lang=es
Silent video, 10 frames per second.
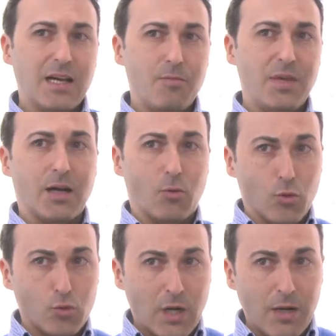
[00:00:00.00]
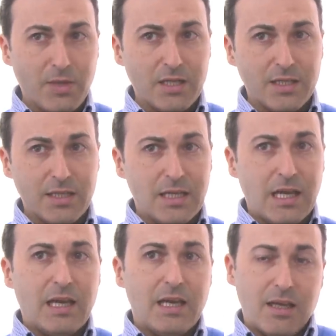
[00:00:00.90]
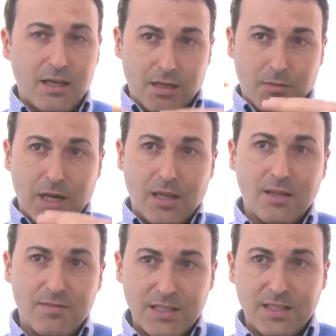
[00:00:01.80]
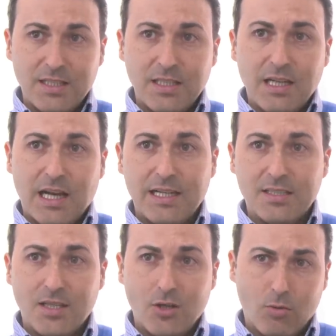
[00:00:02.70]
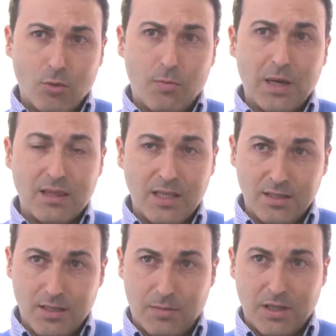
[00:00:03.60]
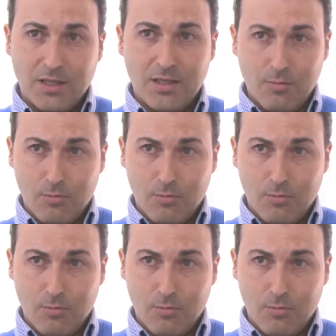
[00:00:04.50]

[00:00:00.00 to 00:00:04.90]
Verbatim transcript: cambiar culturalmente para hacer frente a este nuevo paciente, paciente